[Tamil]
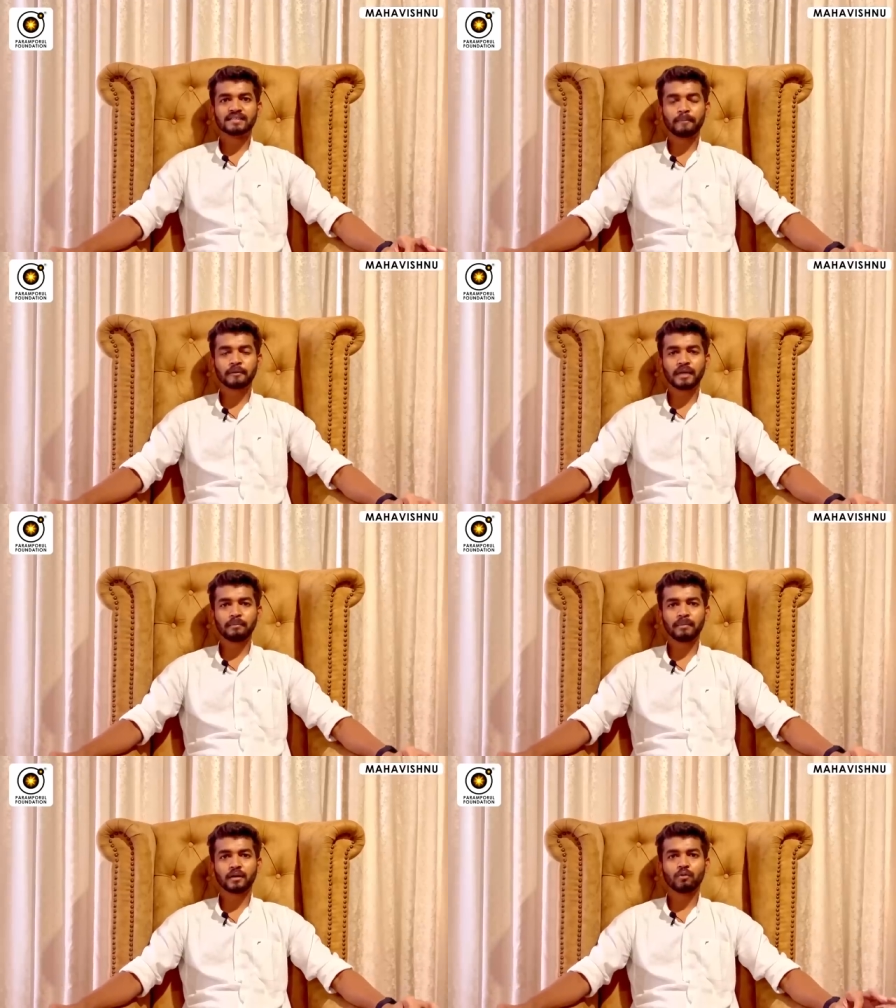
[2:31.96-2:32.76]

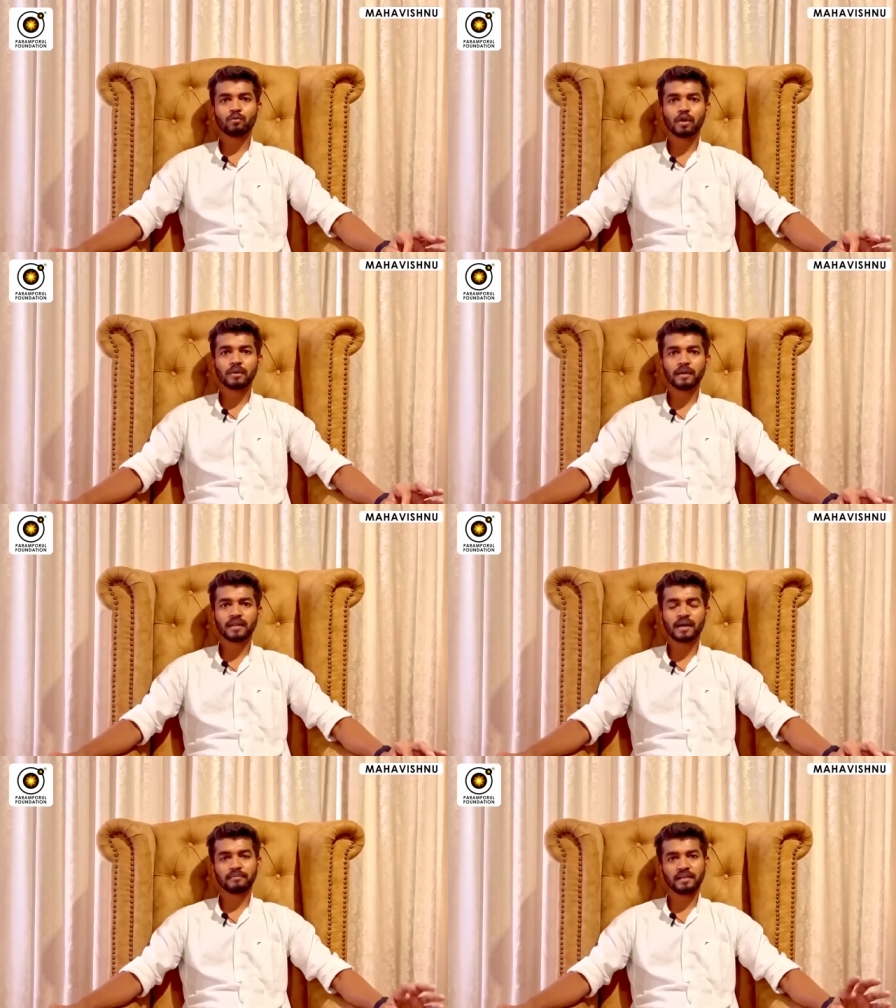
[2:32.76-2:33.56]
செப்டம்பர்
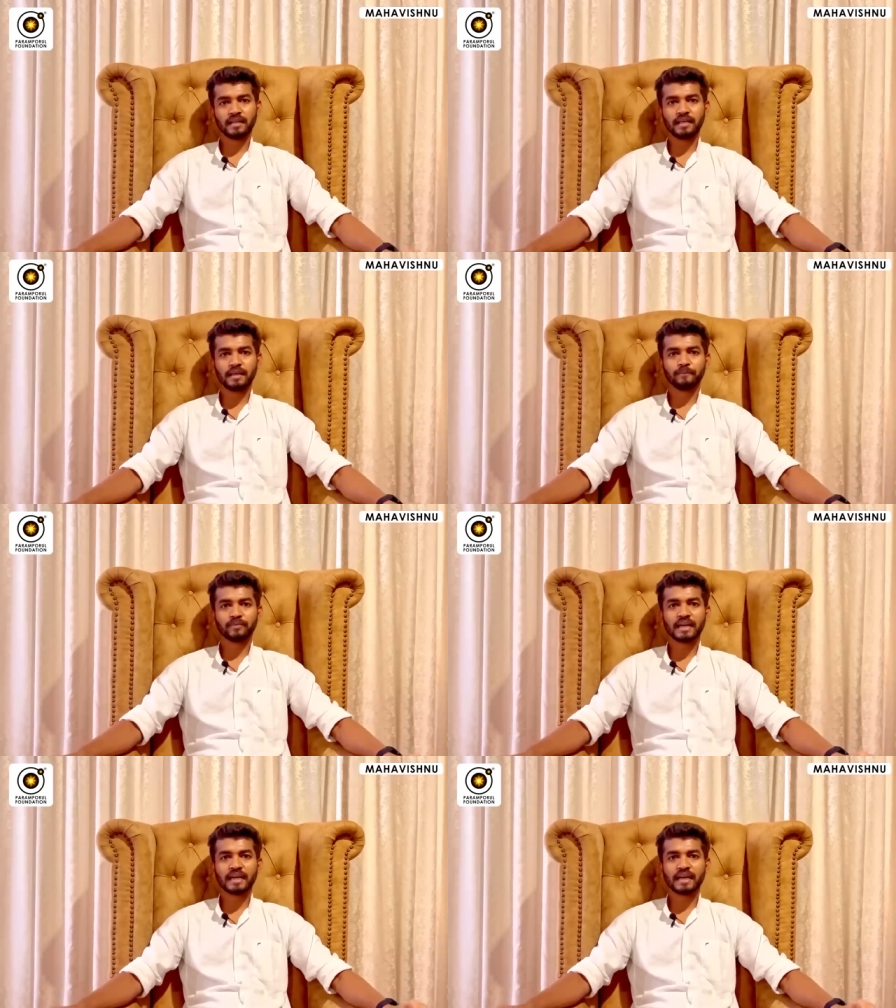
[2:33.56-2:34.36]
ஒன்பதாம் தேதி
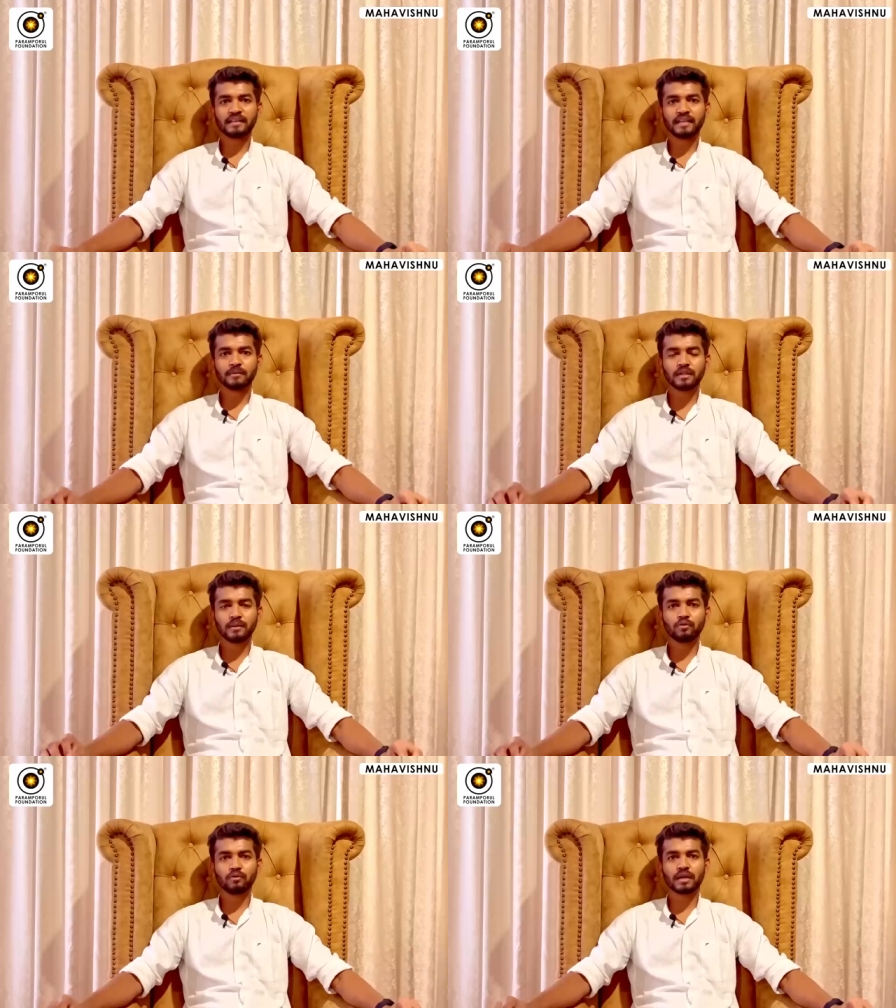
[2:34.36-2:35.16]
ரெண்டாயிரத்தி
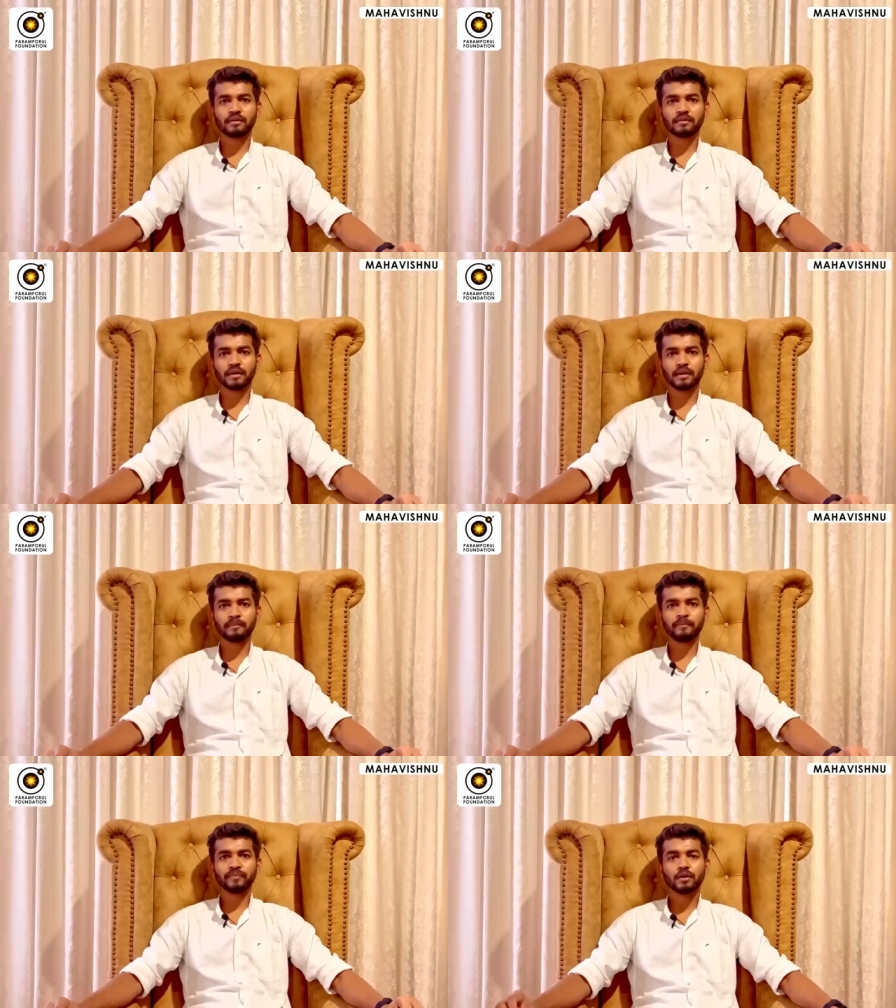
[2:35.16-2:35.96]
இருபத்தி மூன்றாவது
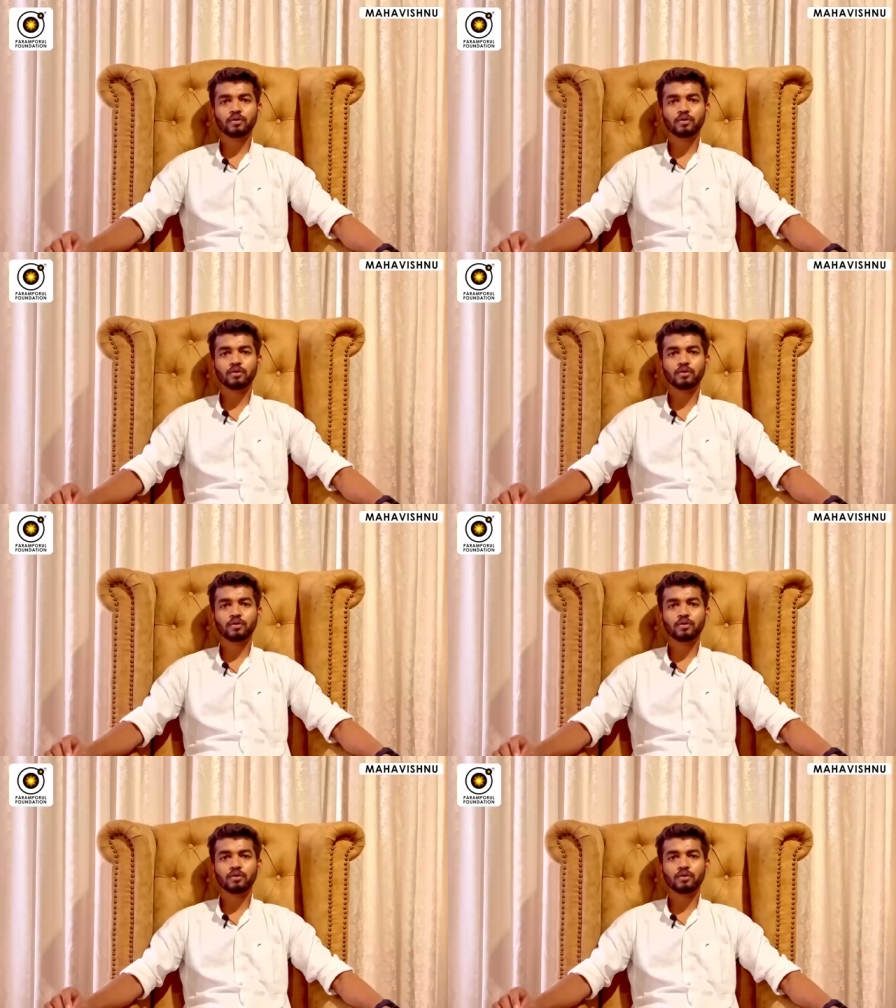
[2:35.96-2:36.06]
வருடம்